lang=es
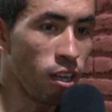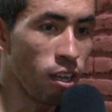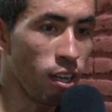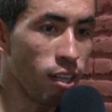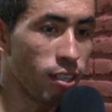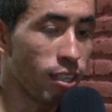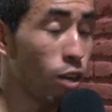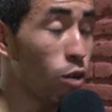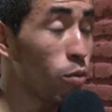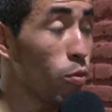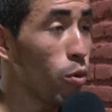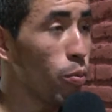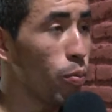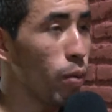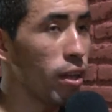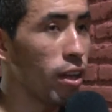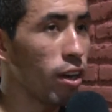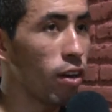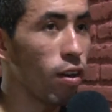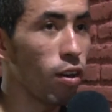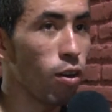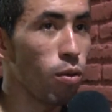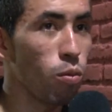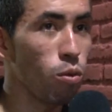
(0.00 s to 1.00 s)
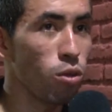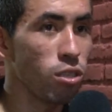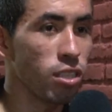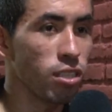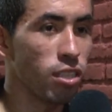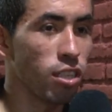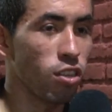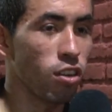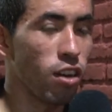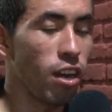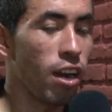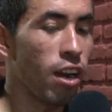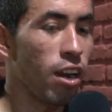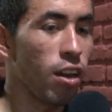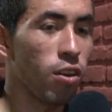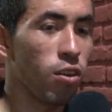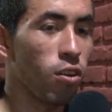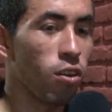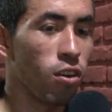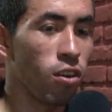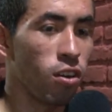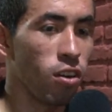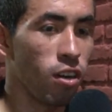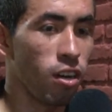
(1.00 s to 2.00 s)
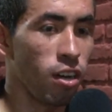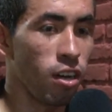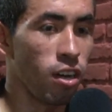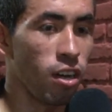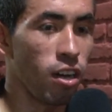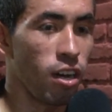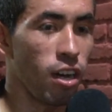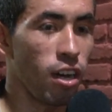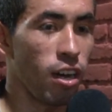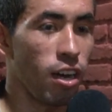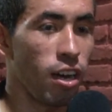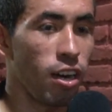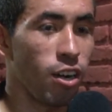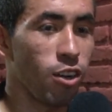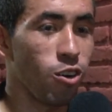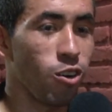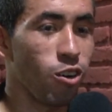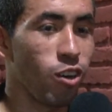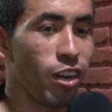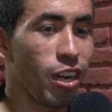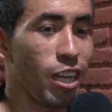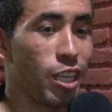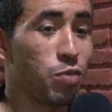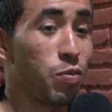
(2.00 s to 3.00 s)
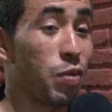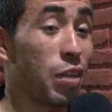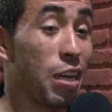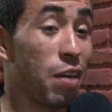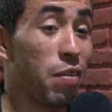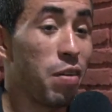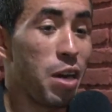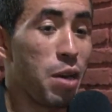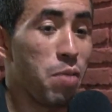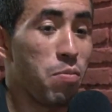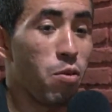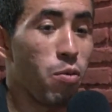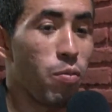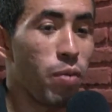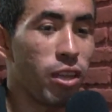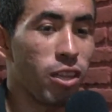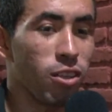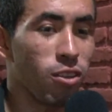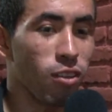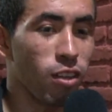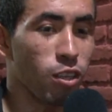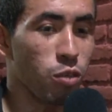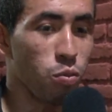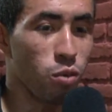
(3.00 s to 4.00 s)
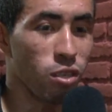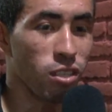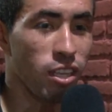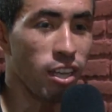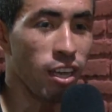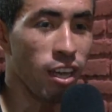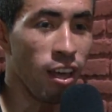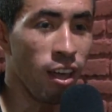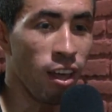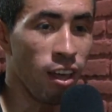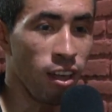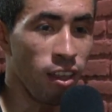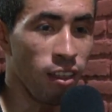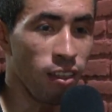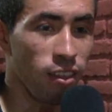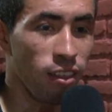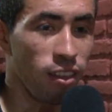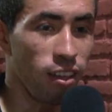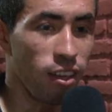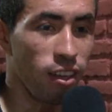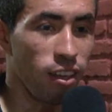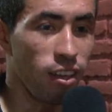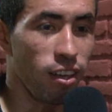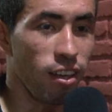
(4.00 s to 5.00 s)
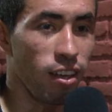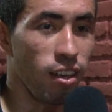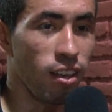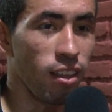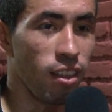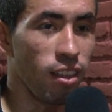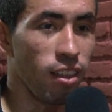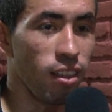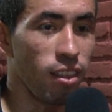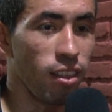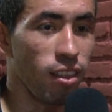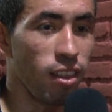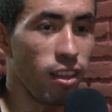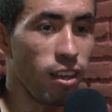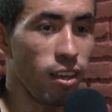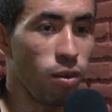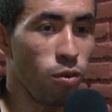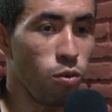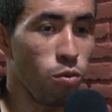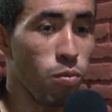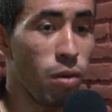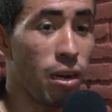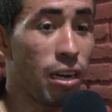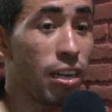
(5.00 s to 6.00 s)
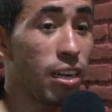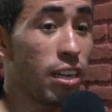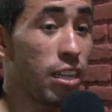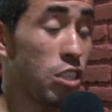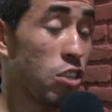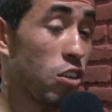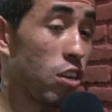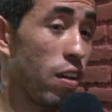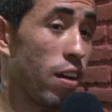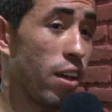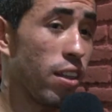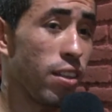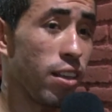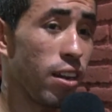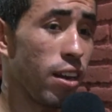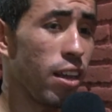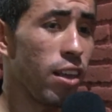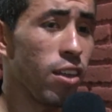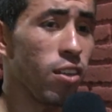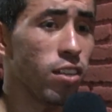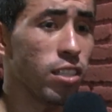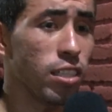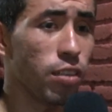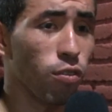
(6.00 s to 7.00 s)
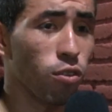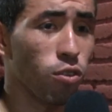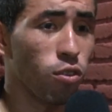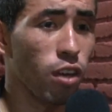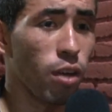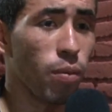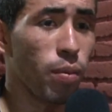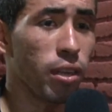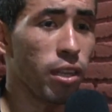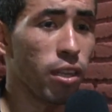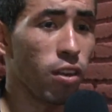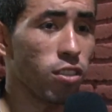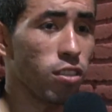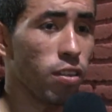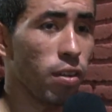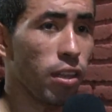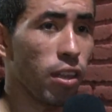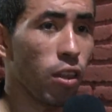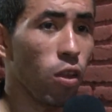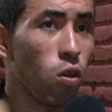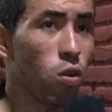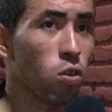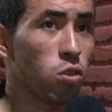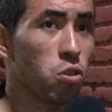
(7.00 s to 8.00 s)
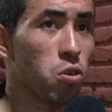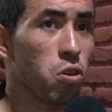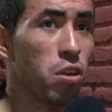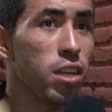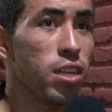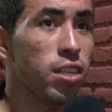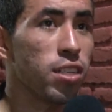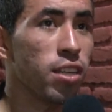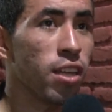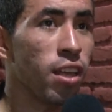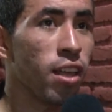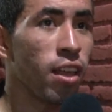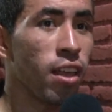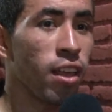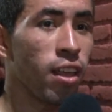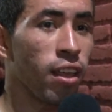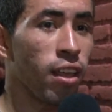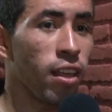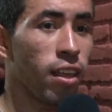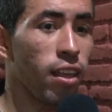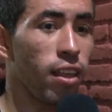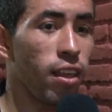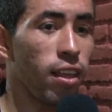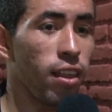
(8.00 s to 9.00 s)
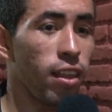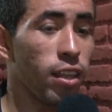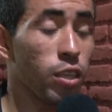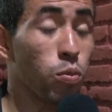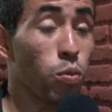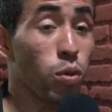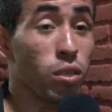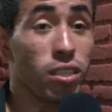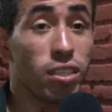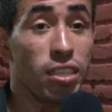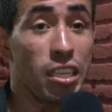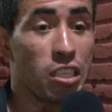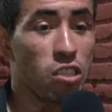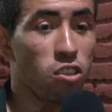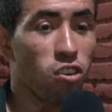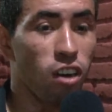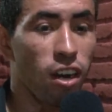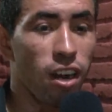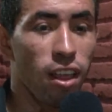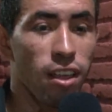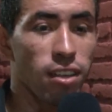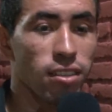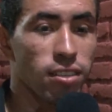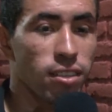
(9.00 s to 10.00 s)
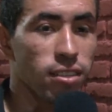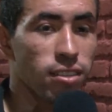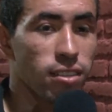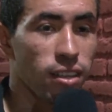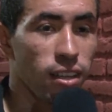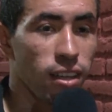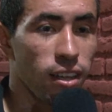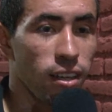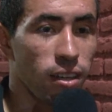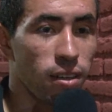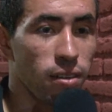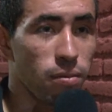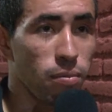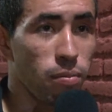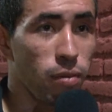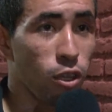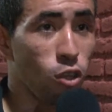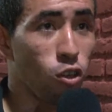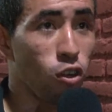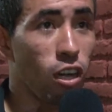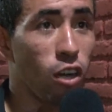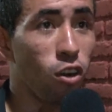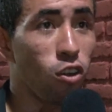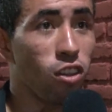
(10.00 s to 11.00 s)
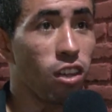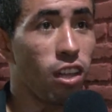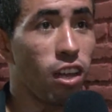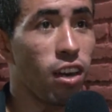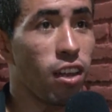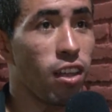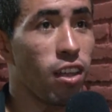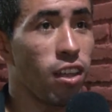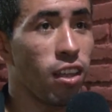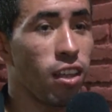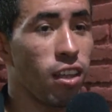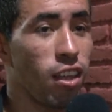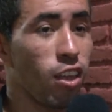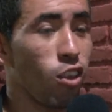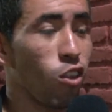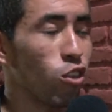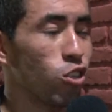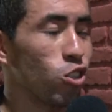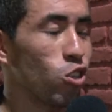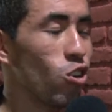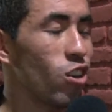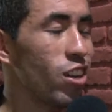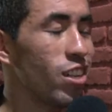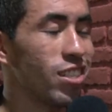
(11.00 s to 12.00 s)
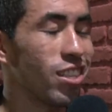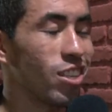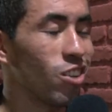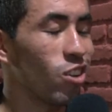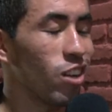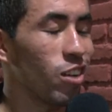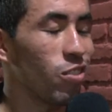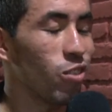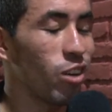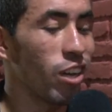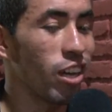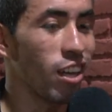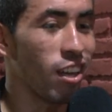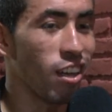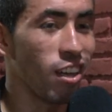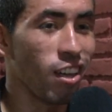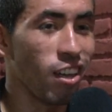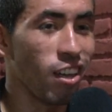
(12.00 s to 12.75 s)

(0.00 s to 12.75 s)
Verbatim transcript: es algo muy padre, algo muy sensacional, algo algo inexplicable en el momento, después de, un mal inicio que había tenido, desafortunadamente no se habían dado los goles y después de seis jornadas este, me toca anotar y, dos goles y creo que fue,